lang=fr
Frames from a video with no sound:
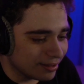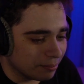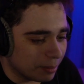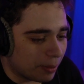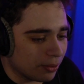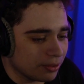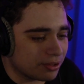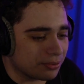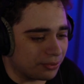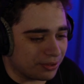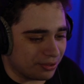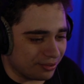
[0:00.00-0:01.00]
Mais par contre,
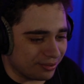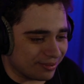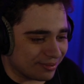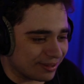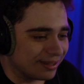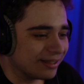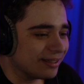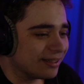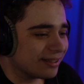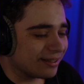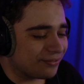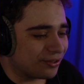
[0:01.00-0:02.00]
je,
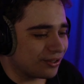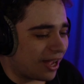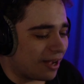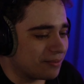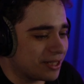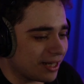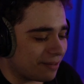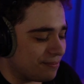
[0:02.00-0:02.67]
faudra me dire,